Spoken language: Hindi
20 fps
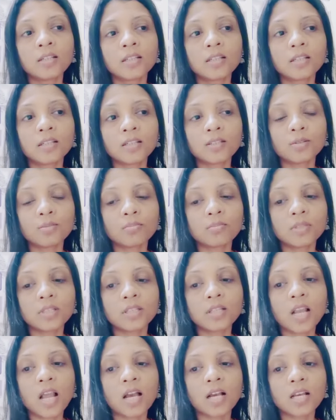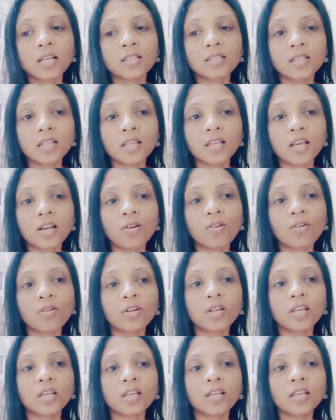कि तुम इतना कैसे ये
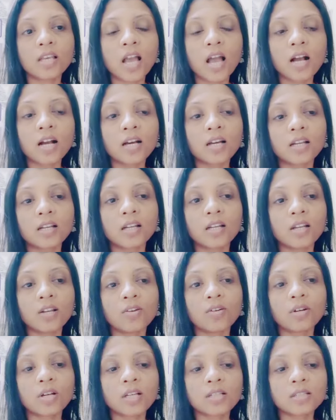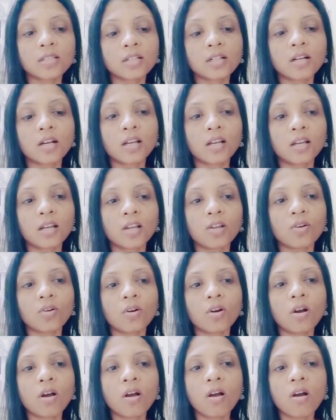होगी क्या कर रही हो कैसे कर रही
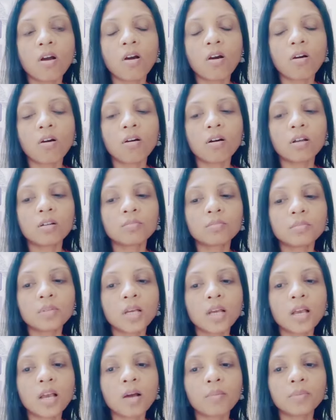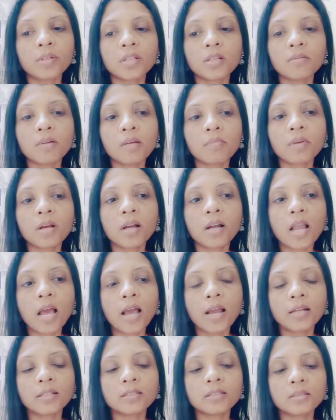हो और मैं अमृता मैम का
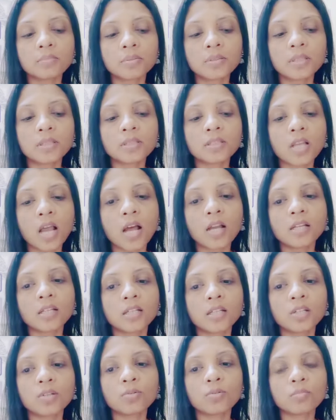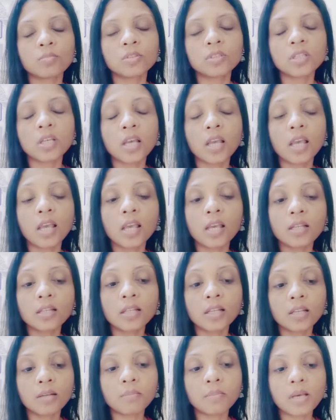डाइट जब से स्टार्ट की हूँ मुझे एक
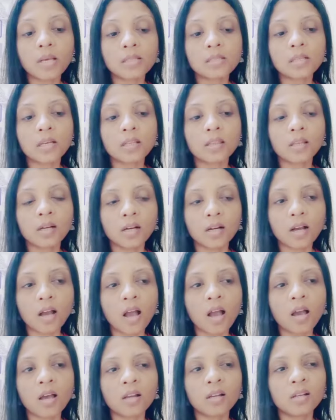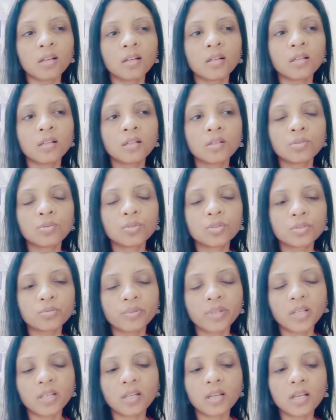दिन भी ऐसा थकान कुछ
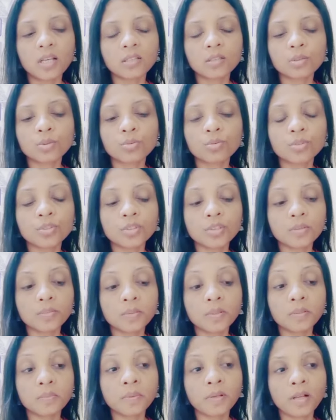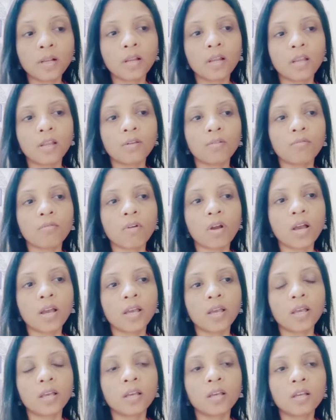वीकनेस कुछ भी फील नहीं हुआ
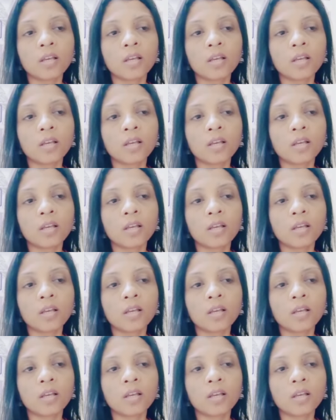है